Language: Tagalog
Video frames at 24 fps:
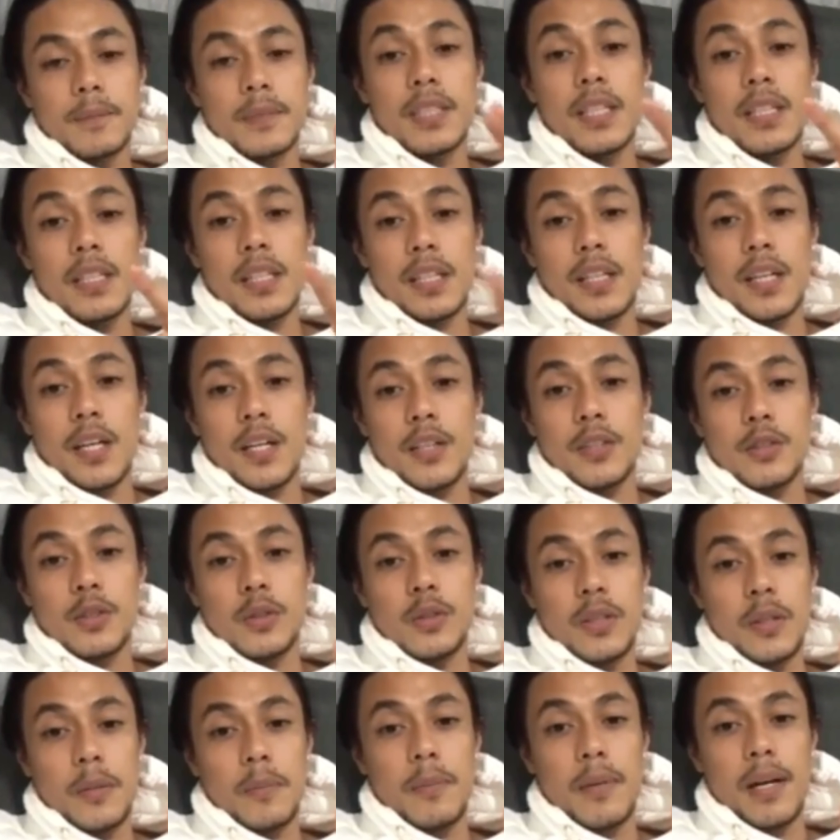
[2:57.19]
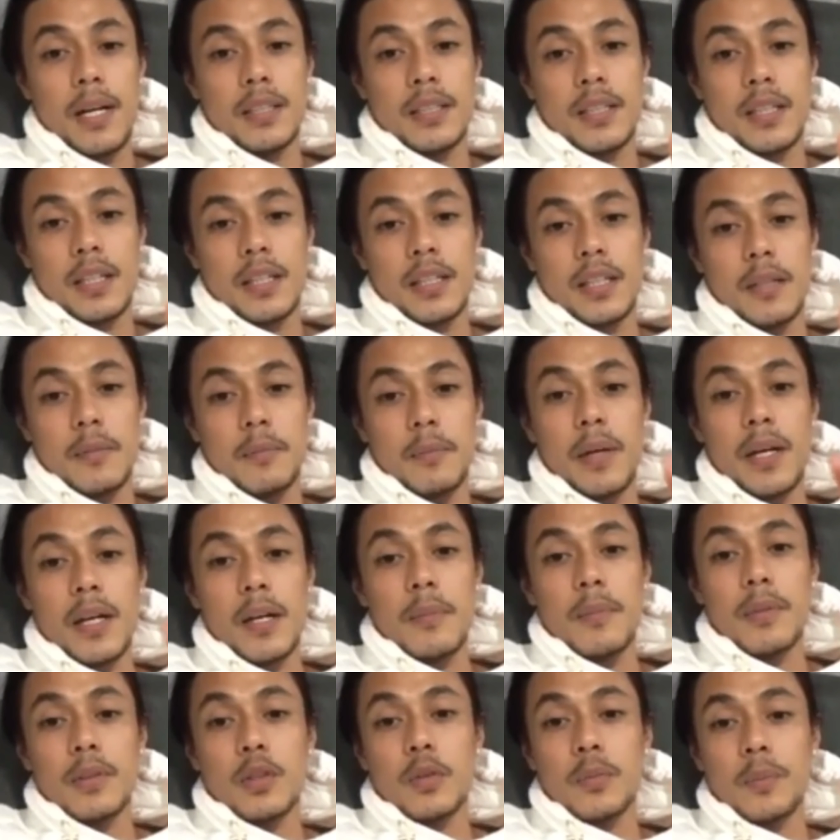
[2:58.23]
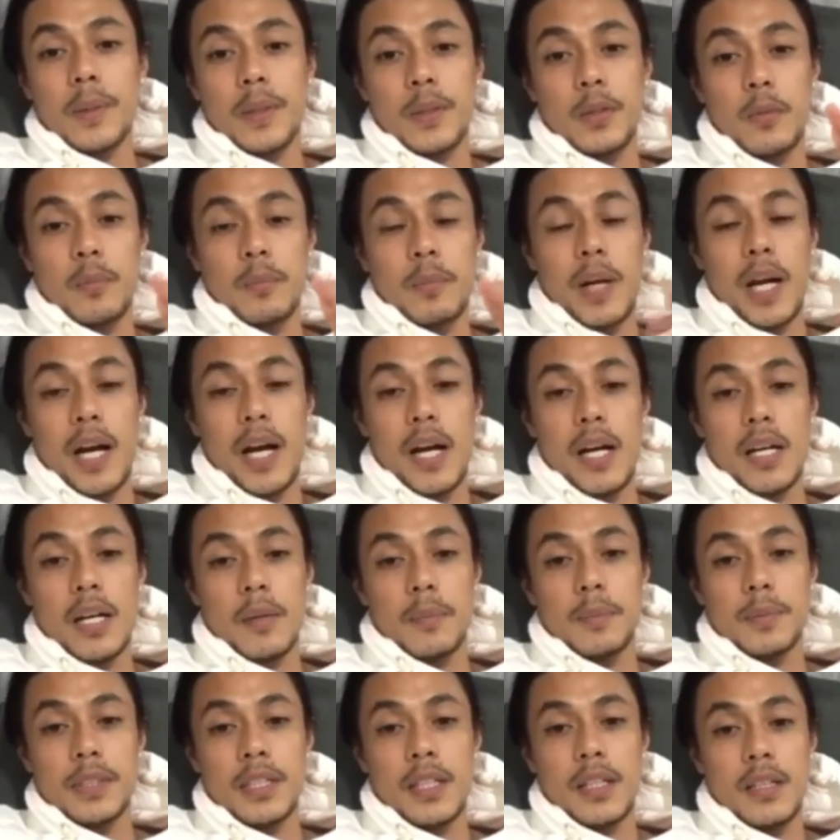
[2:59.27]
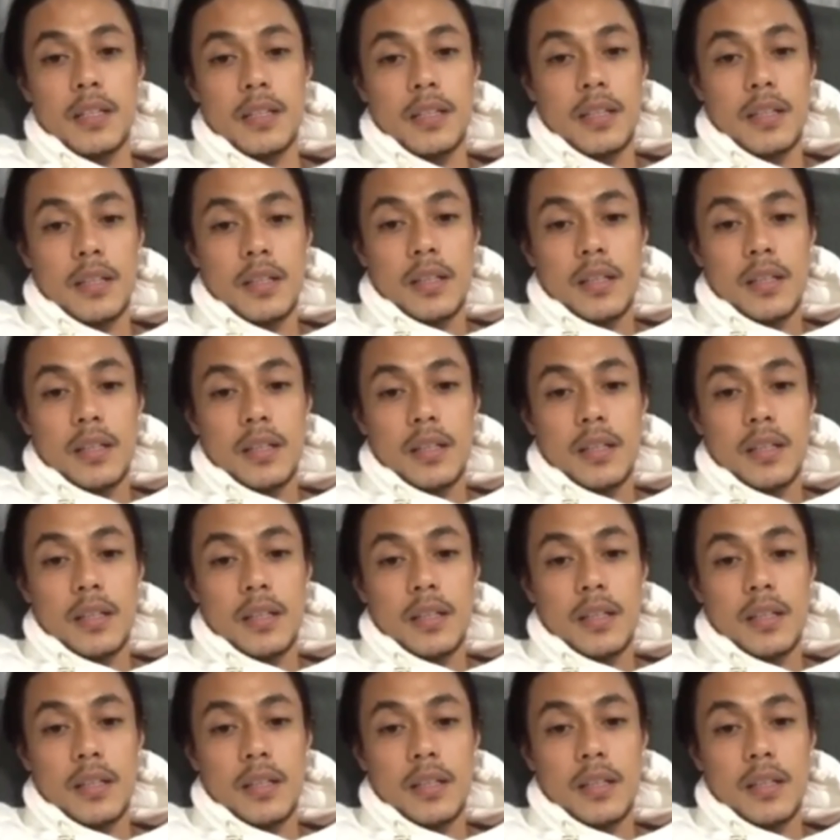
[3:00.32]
dedication ng batang yan para matupad yung pangarap niya.